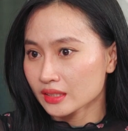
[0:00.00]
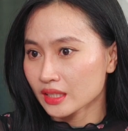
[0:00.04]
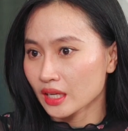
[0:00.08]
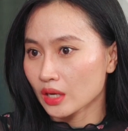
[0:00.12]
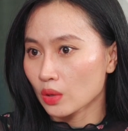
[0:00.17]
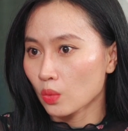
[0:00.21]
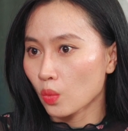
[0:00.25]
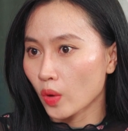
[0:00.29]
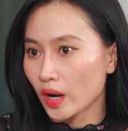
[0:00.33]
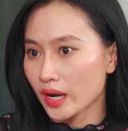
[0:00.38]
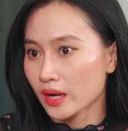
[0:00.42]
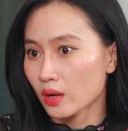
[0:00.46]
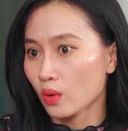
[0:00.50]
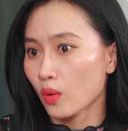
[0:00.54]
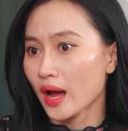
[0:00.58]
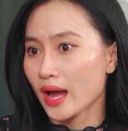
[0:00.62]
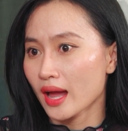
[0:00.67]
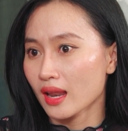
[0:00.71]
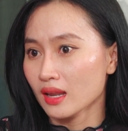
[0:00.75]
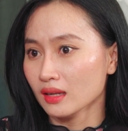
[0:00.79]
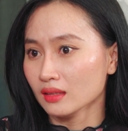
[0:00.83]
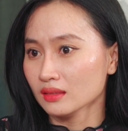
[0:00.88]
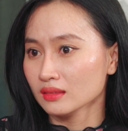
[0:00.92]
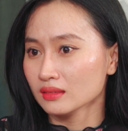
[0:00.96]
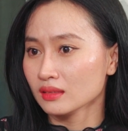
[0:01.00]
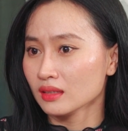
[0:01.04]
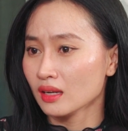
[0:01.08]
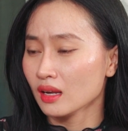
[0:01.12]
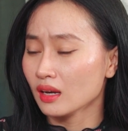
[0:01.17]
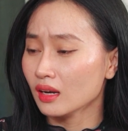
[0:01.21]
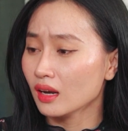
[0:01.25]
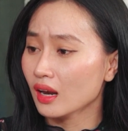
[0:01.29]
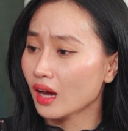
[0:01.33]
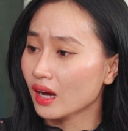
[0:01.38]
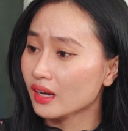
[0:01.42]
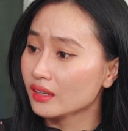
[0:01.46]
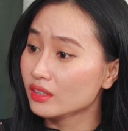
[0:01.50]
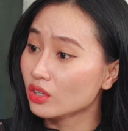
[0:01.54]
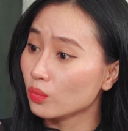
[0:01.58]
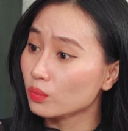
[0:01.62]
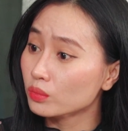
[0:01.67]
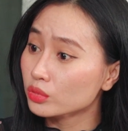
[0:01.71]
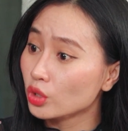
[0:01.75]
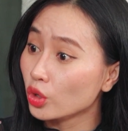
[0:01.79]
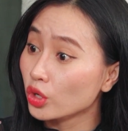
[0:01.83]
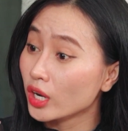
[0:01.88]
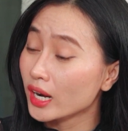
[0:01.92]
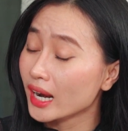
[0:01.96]
thì quay qua lợi
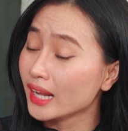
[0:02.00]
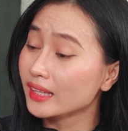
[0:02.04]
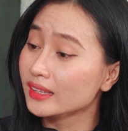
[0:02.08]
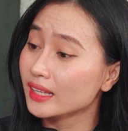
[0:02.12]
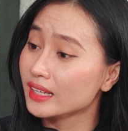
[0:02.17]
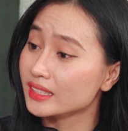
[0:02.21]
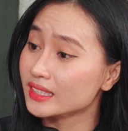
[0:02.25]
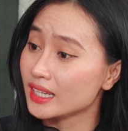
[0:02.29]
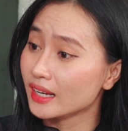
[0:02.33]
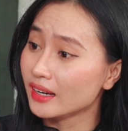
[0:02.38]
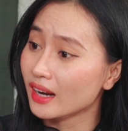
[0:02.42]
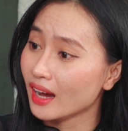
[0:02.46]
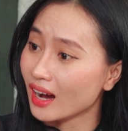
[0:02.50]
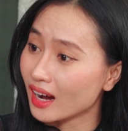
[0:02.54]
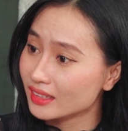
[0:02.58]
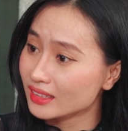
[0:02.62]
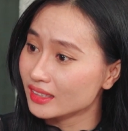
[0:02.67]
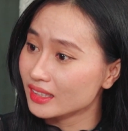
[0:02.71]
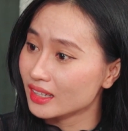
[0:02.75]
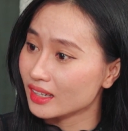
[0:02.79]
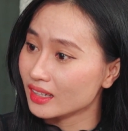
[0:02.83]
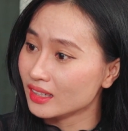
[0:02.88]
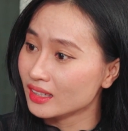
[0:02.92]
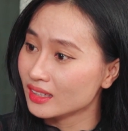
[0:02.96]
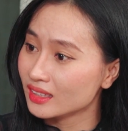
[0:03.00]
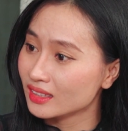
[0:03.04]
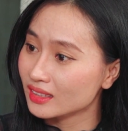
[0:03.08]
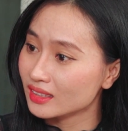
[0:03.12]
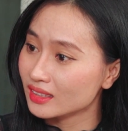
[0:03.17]
dụng tôi lấy tiền trả nợ chứ gì.